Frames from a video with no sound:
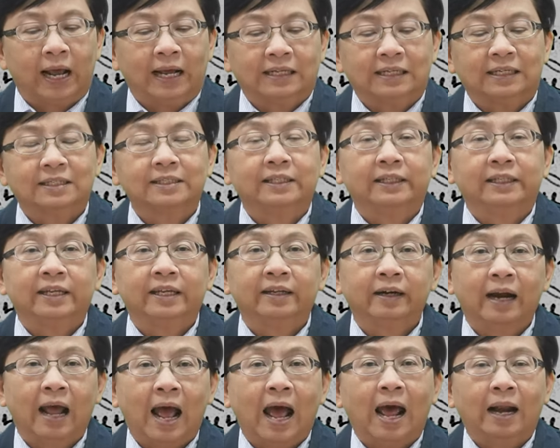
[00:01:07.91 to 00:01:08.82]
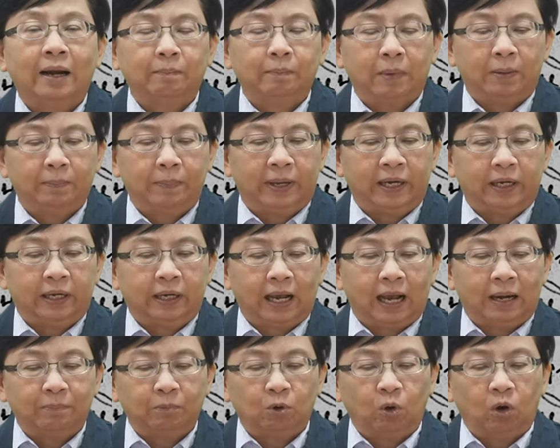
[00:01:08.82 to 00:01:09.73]
ณาญาสิทธิราชมาเป็น
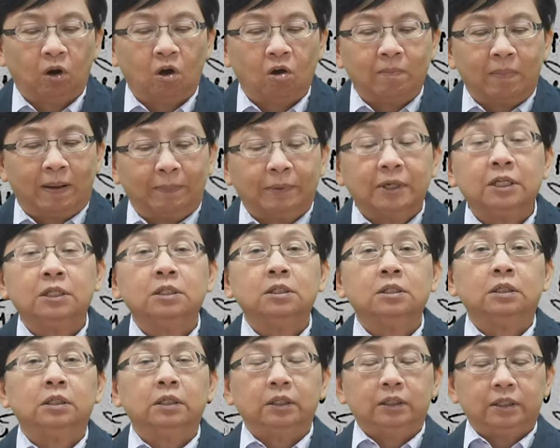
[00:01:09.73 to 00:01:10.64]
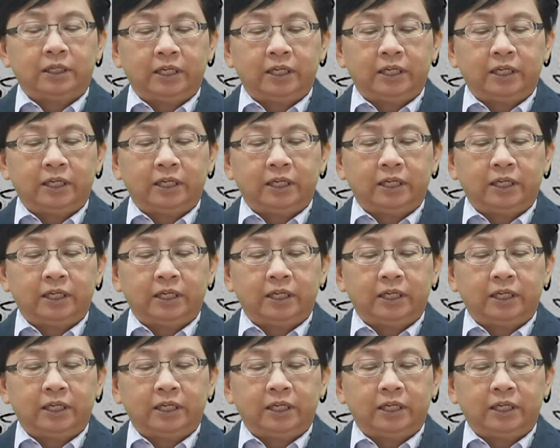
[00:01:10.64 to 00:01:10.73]
การปกครองแบบอื่น